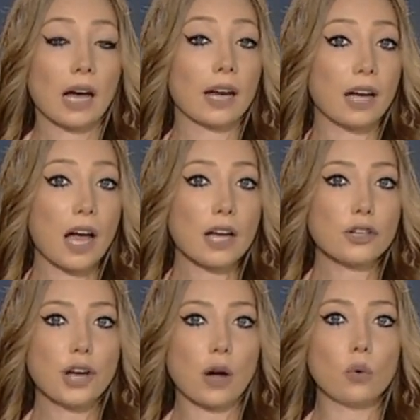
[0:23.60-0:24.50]

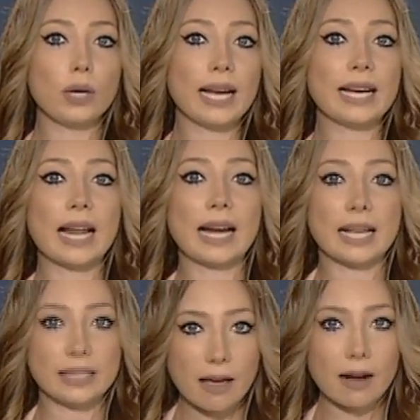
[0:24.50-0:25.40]
قرقاش يقول إن
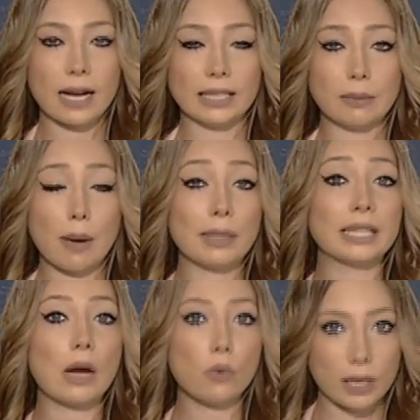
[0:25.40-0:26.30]
انحسار الاهتمام
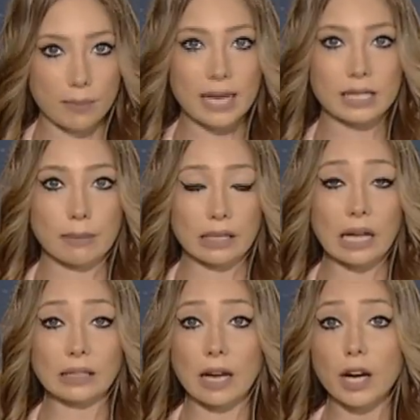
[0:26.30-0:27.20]
الدولي بأزمة
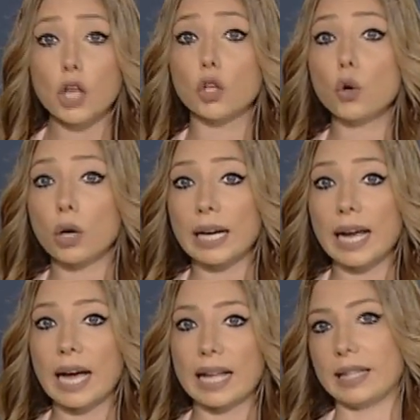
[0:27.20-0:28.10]
قطر
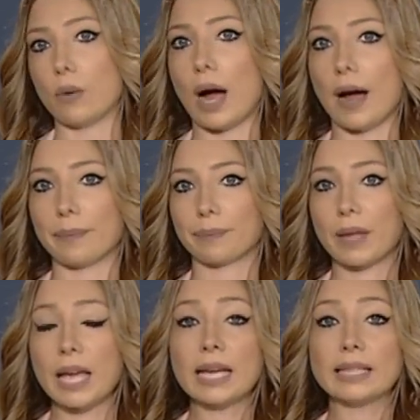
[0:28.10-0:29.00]
يقلق الدوحة
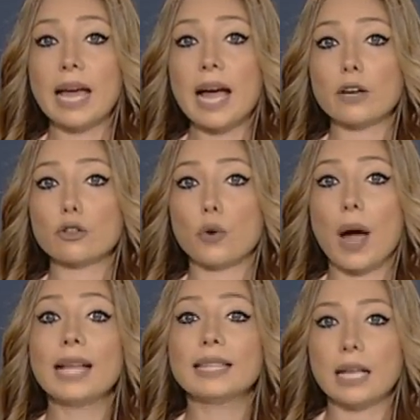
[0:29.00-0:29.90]
داعش
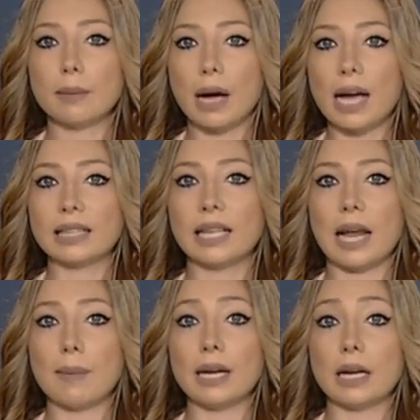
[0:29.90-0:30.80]
يهدد بقتل
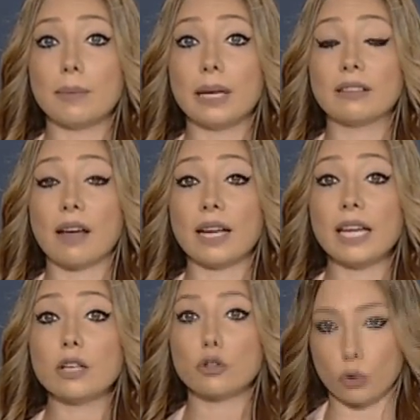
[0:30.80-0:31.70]
الأمير
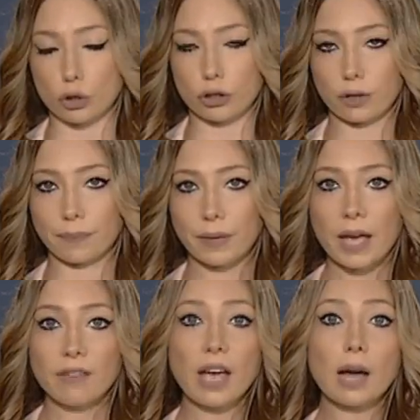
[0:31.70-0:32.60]
البريطاني جورج
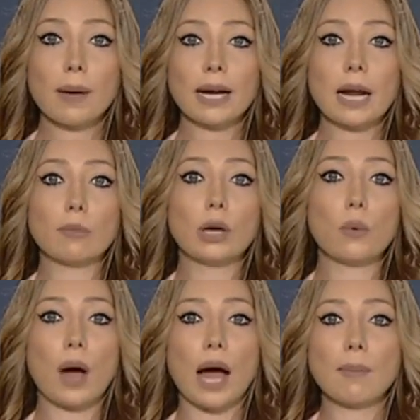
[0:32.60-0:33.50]
في أخبارنا
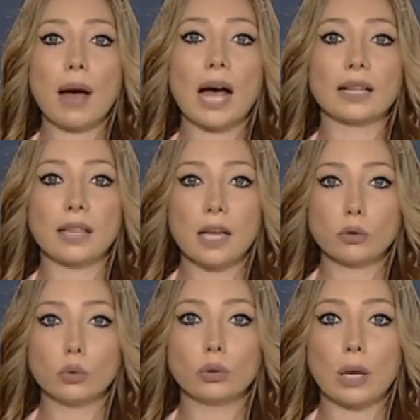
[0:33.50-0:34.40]
المنوعة
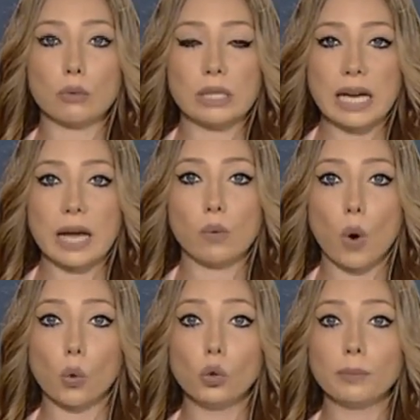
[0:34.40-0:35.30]
محطات توزيع
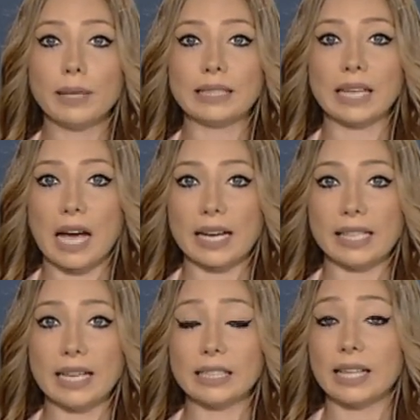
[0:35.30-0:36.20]
وقود
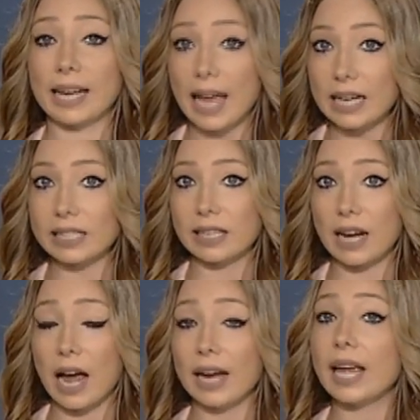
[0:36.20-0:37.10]
بتقنيات الذكاء
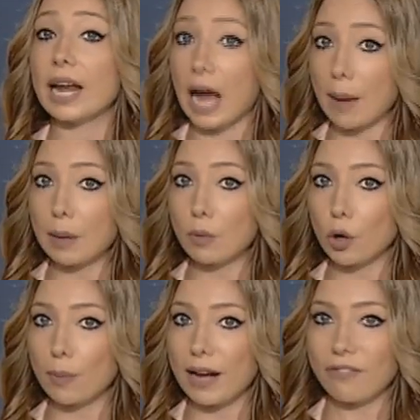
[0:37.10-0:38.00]
الاصطناعي العام
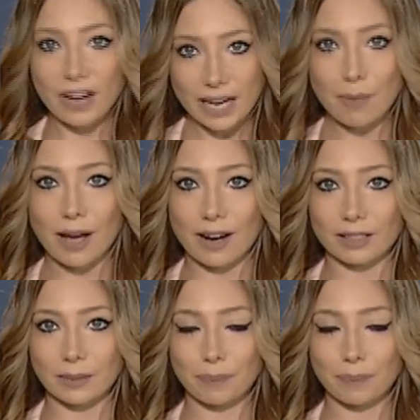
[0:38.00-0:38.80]
المقبل في الإمارات